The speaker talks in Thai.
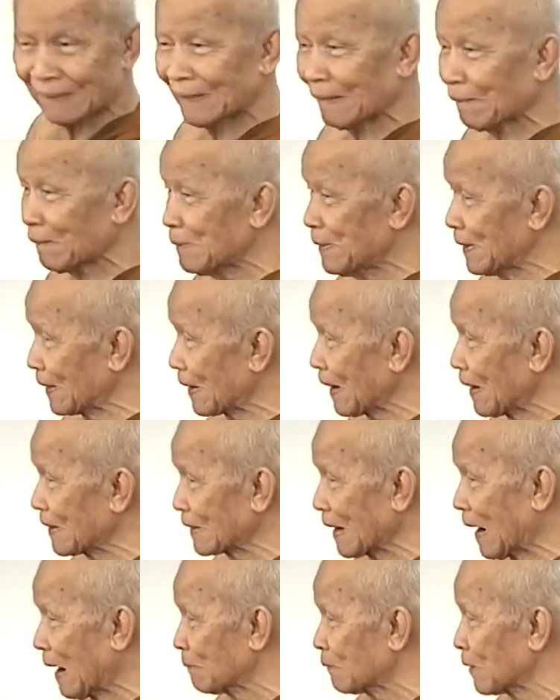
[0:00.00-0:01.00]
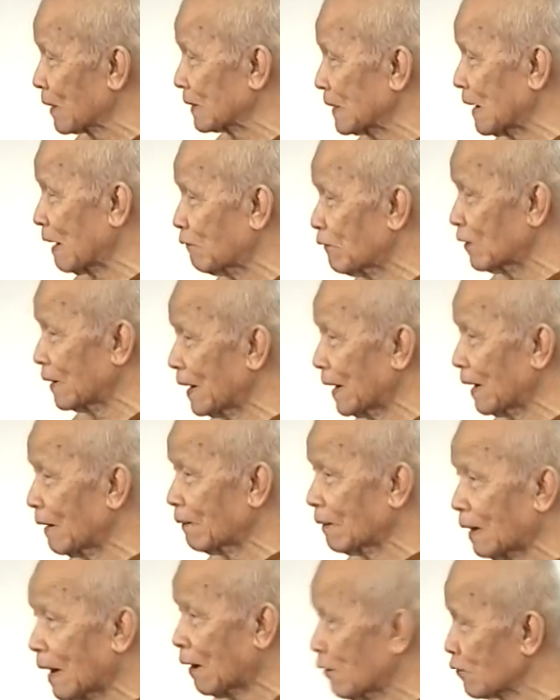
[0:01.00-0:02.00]
ยังไม่มีใครถามก็เตรียมมาแล้ว
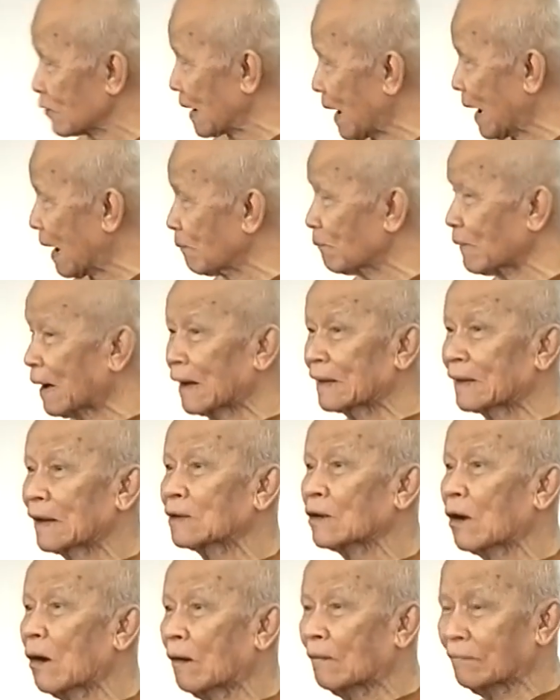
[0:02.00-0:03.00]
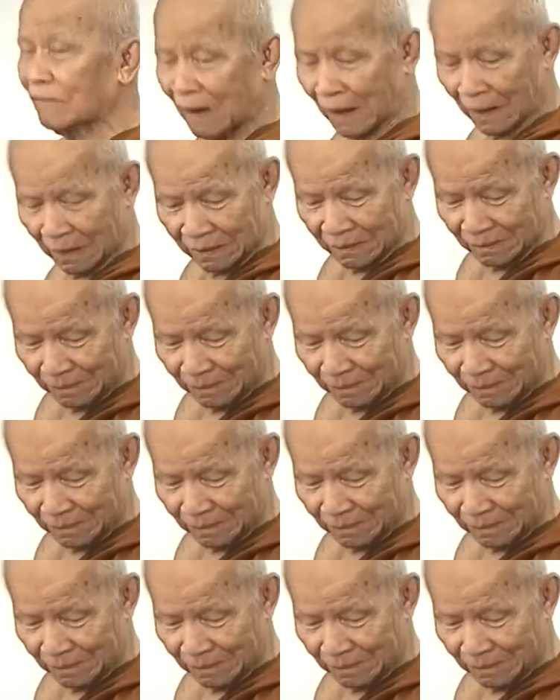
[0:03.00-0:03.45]
เอาถามมาจะตอบว่า